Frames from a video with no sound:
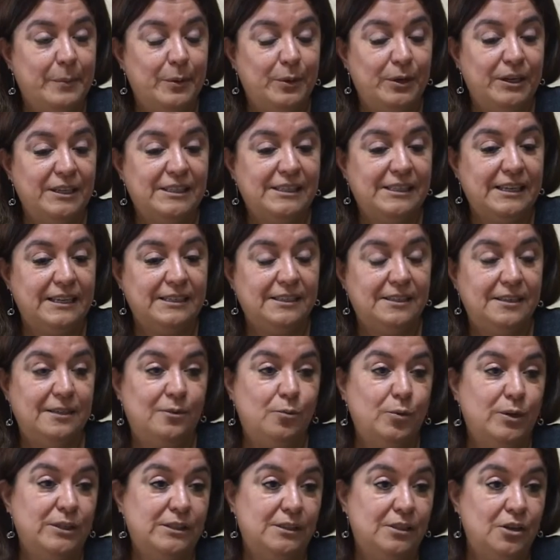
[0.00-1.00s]
por esa
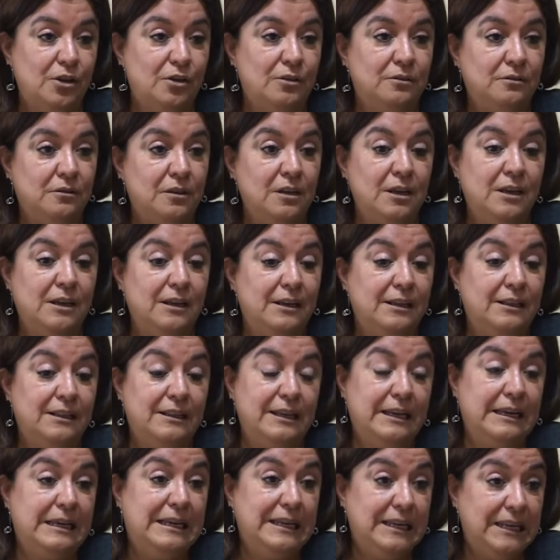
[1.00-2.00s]
situación
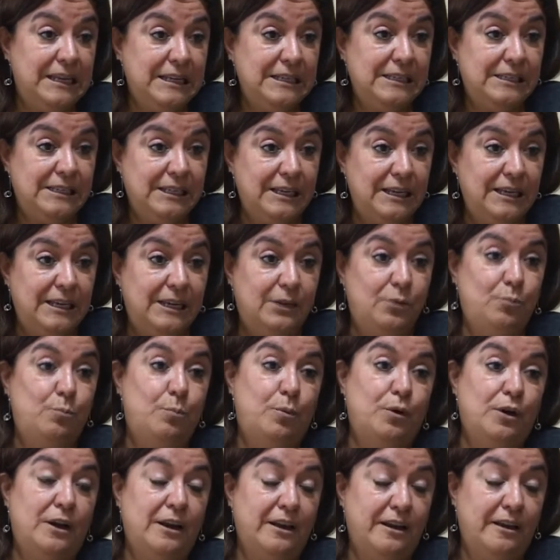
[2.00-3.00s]
de crisis
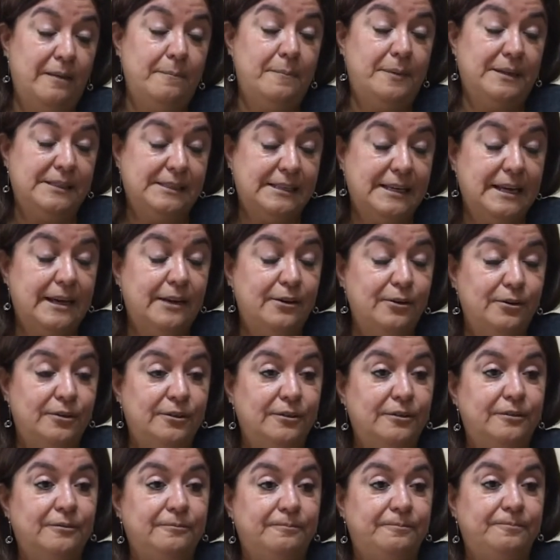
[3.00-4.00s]
por la que
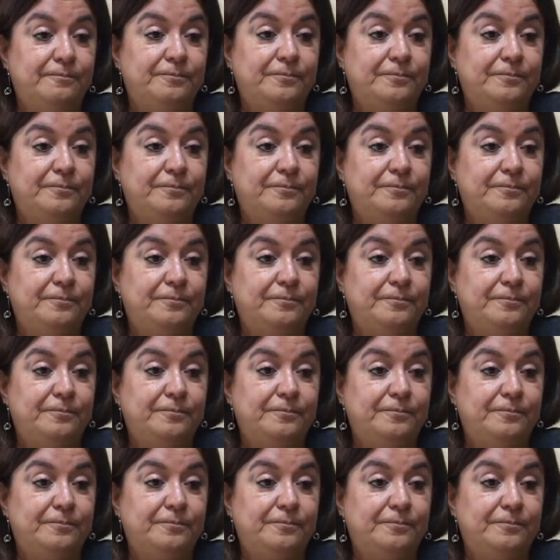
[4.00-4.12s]
pasaron, ¿no?